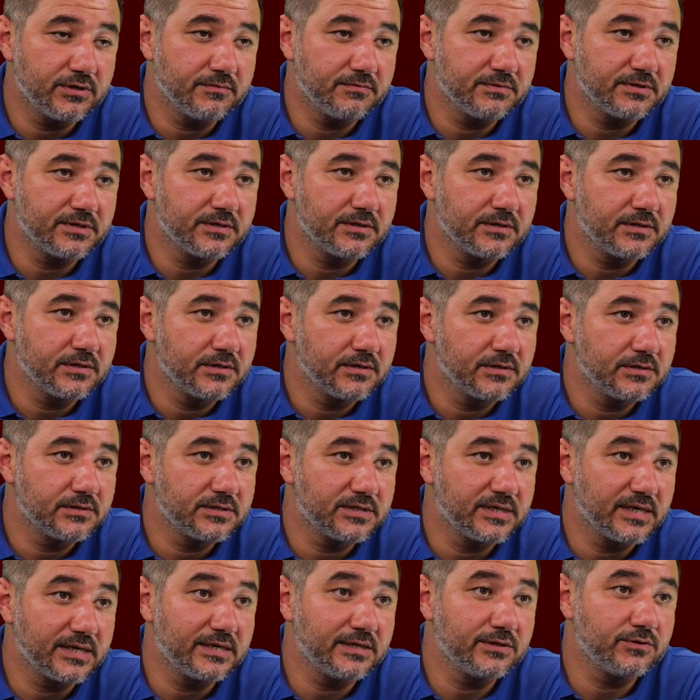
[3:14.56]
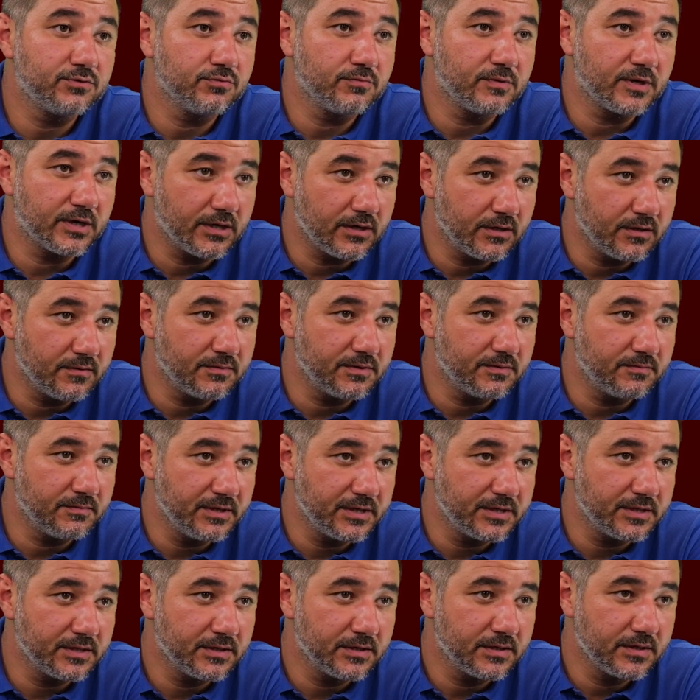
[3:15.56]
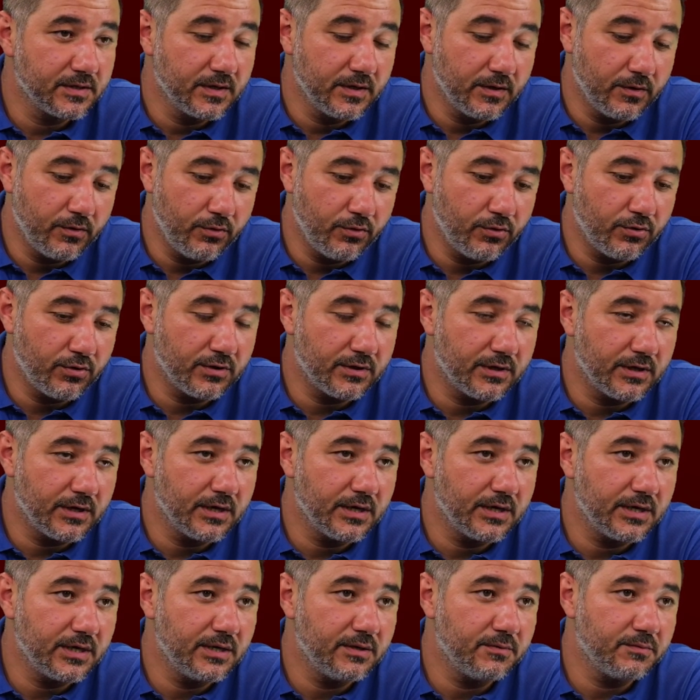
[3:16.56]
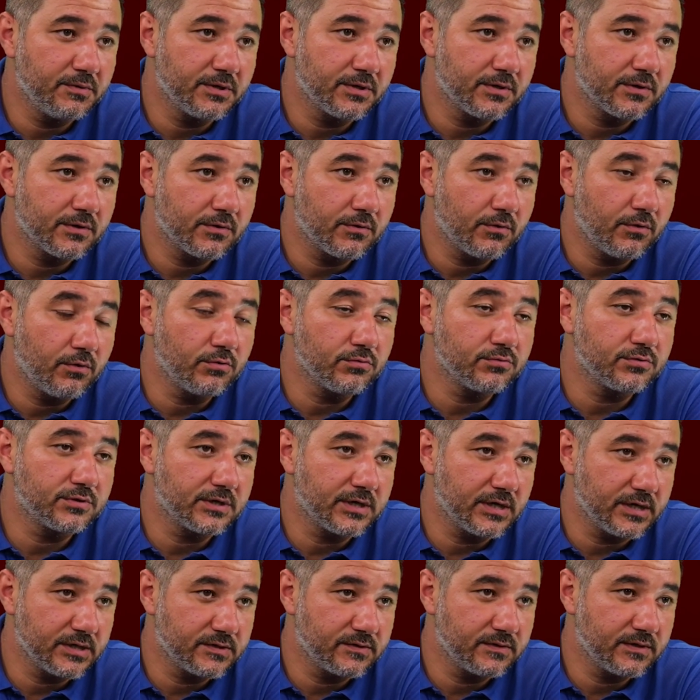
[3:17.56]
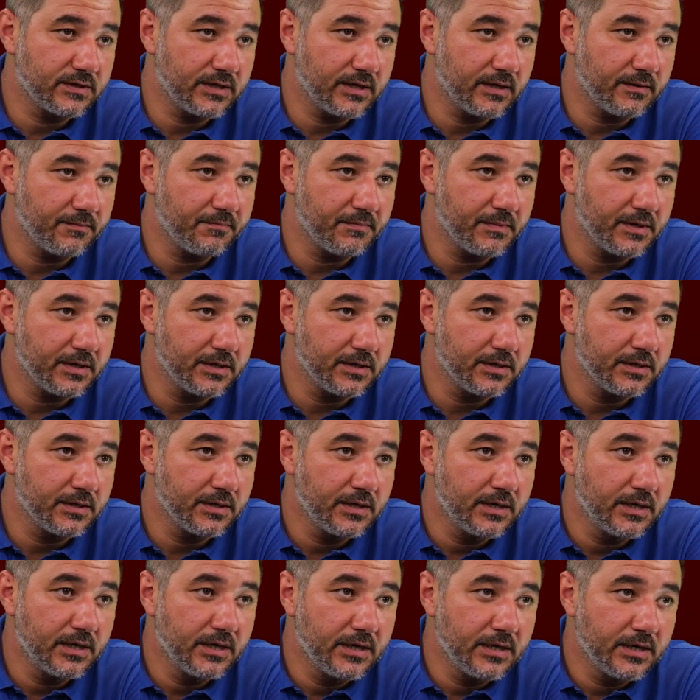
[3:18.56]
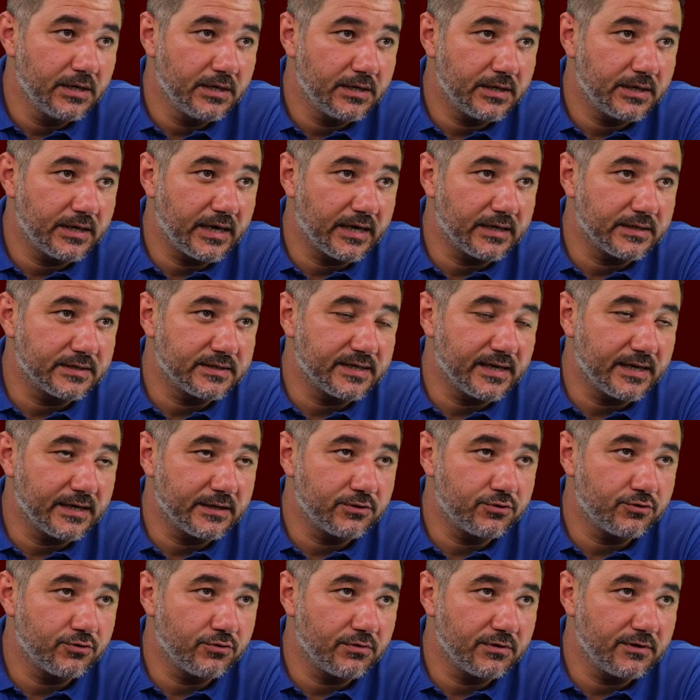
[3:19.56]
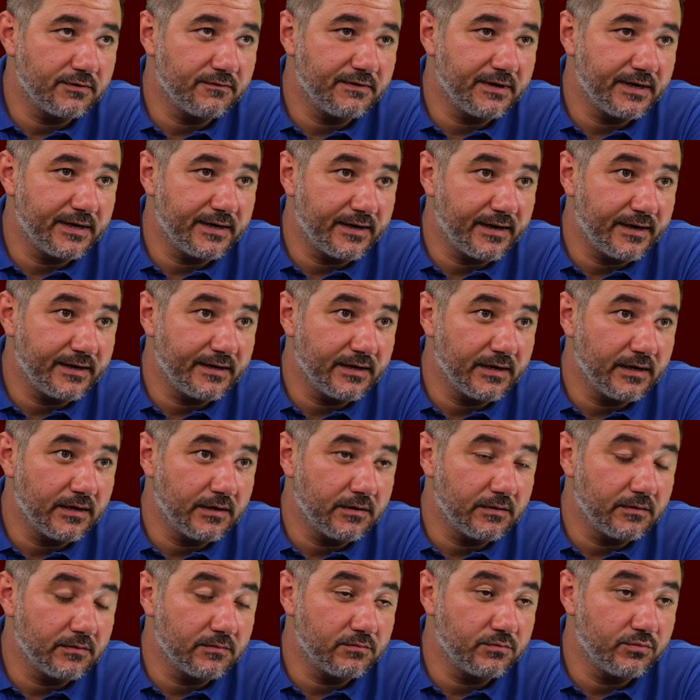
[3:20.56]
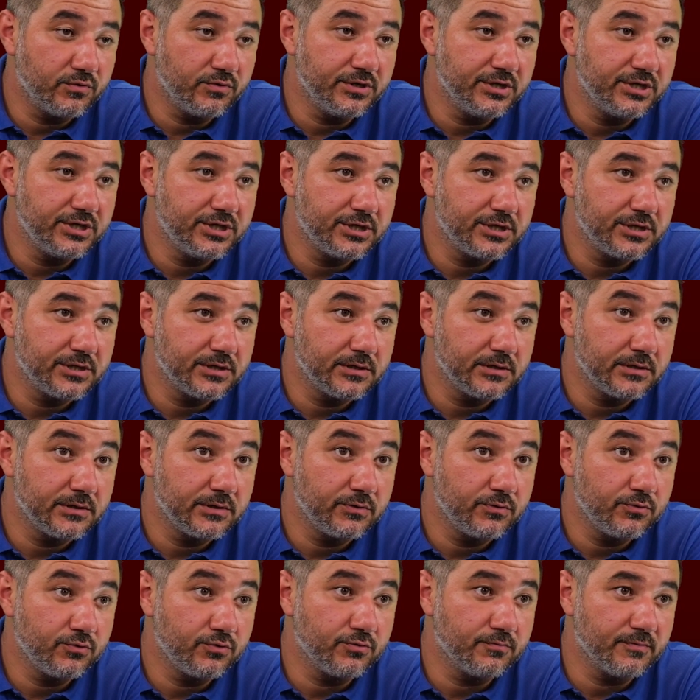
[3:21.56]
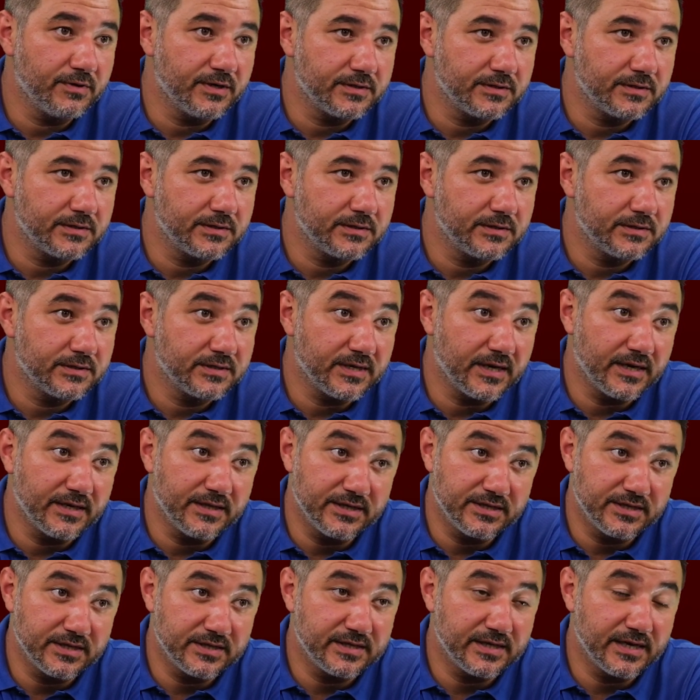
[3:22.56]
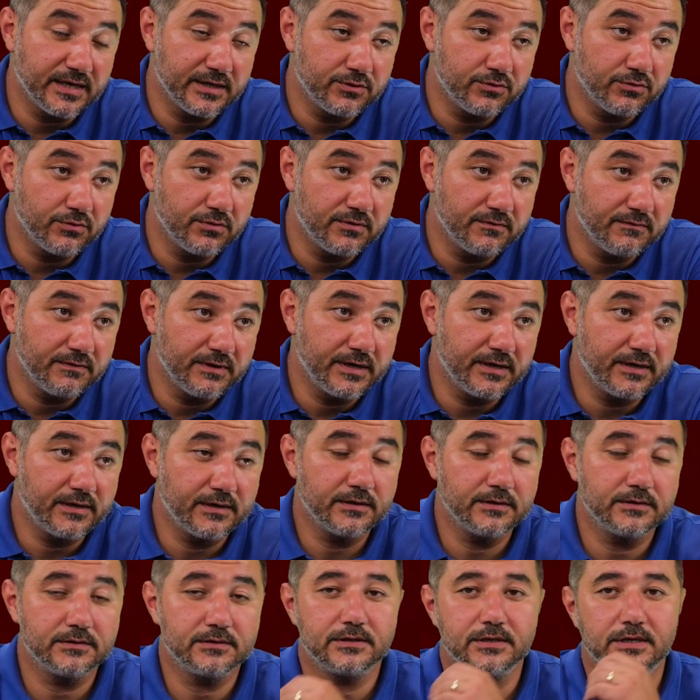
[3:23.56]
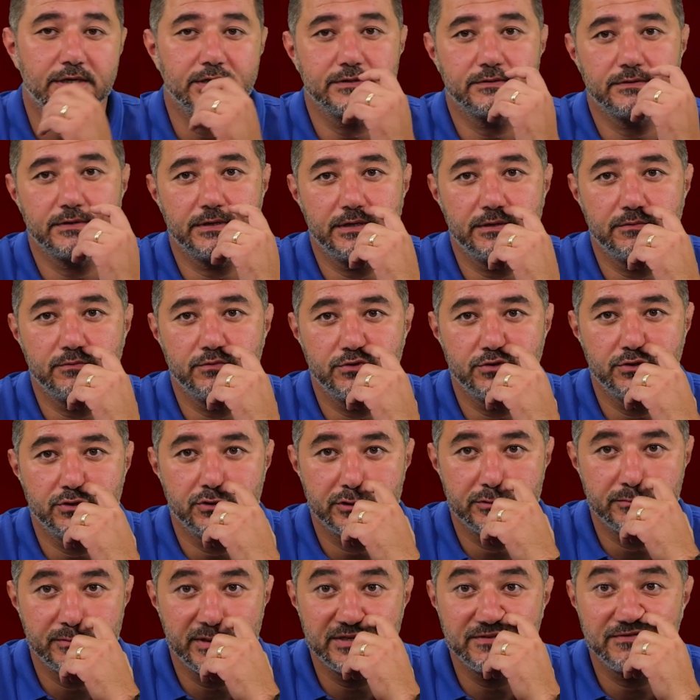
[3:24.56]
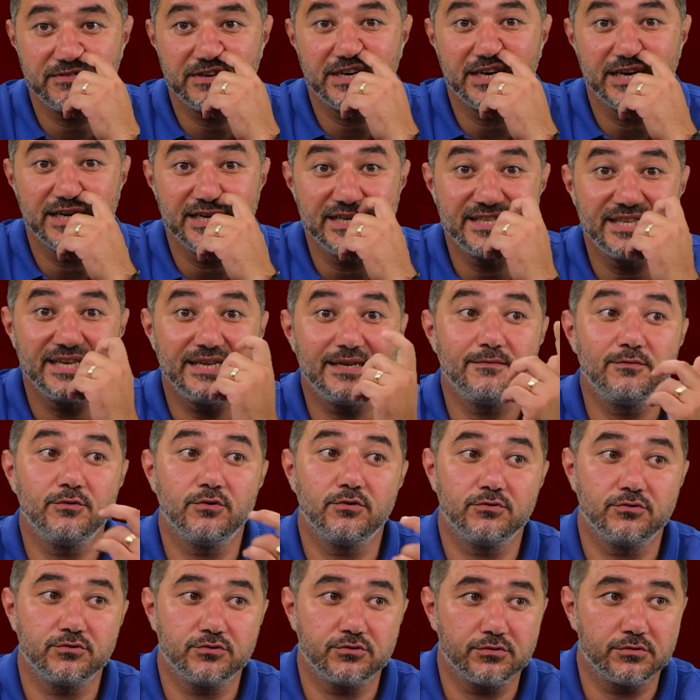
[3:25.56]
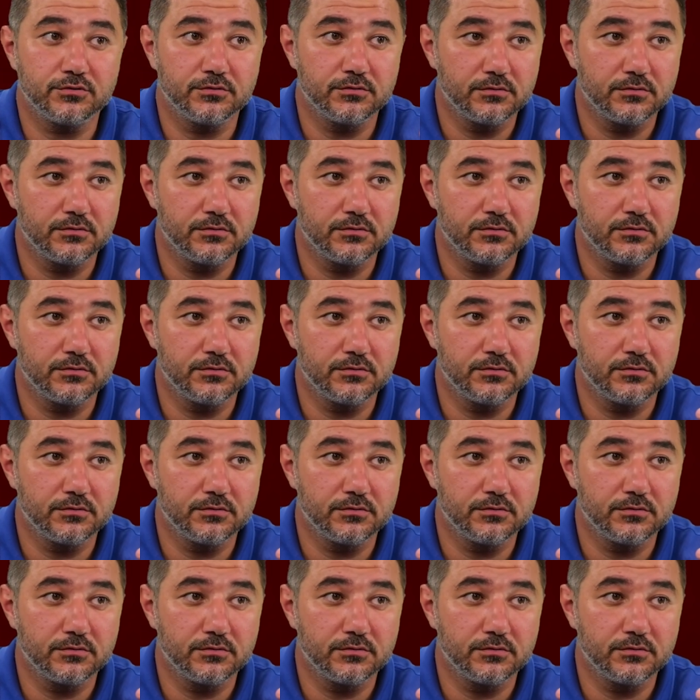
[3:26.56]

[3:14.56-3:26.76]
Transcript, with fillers: iyi bir 8 numara alabilmek. Öne de iyi bir 10 transferi yapmak. Yani Sergio Oliveira ile bu iş yürümez. Sadece Sergio Oliveira transferiyle bu iş yürümez ve kaliteli bir oyuncu